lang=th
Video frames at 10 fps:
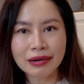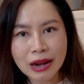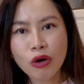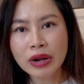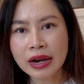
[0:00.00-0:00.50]

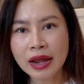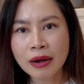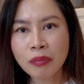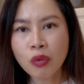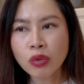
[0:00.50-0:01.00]
เราเนี่ยนะ
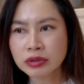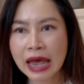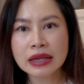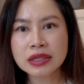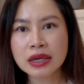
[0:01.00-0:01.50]
ผู้
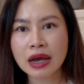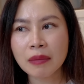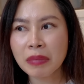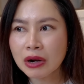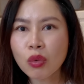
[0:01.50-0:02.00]
ใช้จริงอะ่ะ
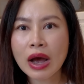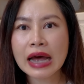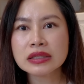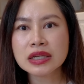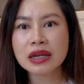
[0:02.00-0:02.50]
เป็นลูก
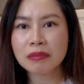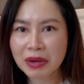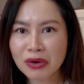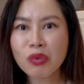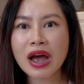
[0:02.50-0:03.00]
ค้าจริง
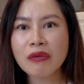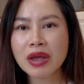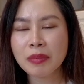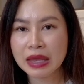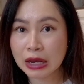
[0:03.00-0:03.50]
เป็นลูกค้า
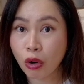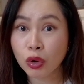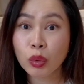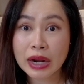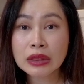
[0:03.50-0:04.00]
VIP ของ
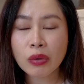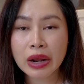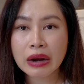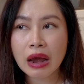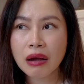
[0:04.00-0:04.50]
หลุยนะตอน
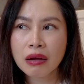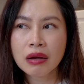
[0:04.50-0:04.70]
นั้นนะ